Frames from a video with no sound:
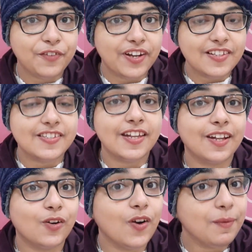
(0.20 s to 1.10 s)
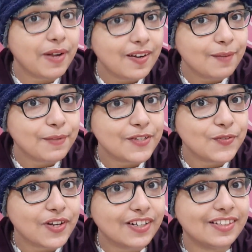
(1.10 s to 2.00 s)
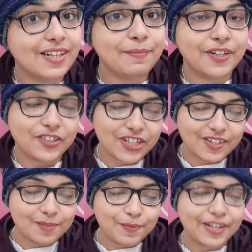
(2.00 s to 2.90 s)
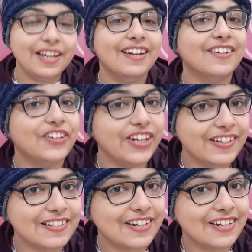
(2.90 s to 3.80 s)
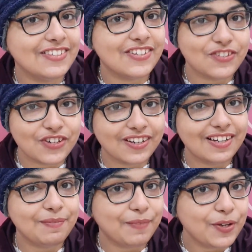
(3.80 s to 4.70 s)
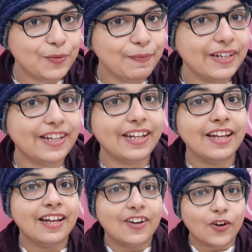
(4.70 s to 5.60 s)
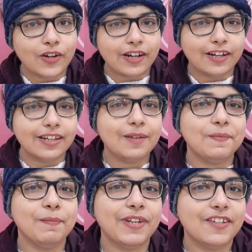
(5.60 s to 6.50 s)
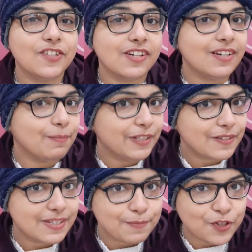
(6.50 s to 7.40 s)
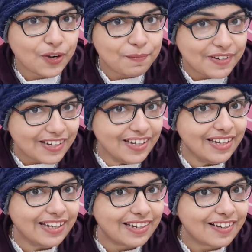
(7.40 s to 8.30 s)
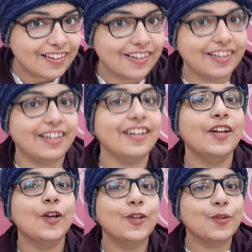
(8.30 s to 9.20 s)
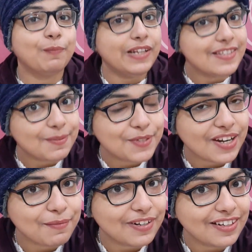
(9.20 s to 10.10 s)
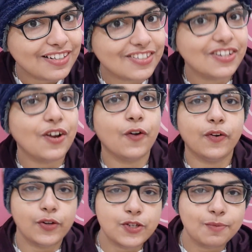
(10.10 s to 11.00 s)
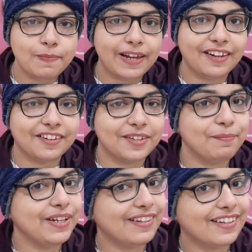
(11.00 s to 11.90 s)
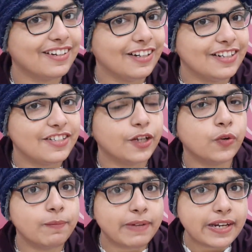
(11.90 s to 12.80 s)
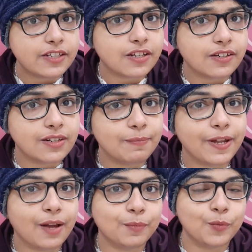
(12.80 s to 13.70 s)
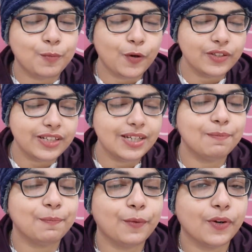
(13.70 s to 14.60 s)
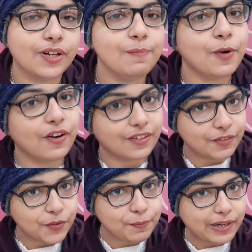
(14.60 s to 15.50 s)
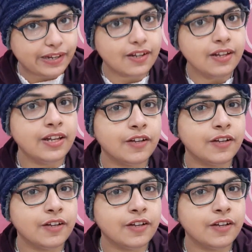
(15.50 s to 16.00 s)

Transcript: फ्रेंड्स एक और बार आपका स्वागत है मेरे चैनल पे क्रिएट एस्टलन सत मैं हूँ पिंकी और अगर आपने मेरा चैनल अभी तक सब्सक्राइब नहीं किया है तो प्लीज़ सब्सक्राइब कर लीजिए और ऑल्सो बेल आइकन भी क्लिक कर लीजिए क्योंकि मेरे चैनल पे आपको बहुत ही इंपॉर्टेंट प्रोडक्ट रिव्यू मिलेगा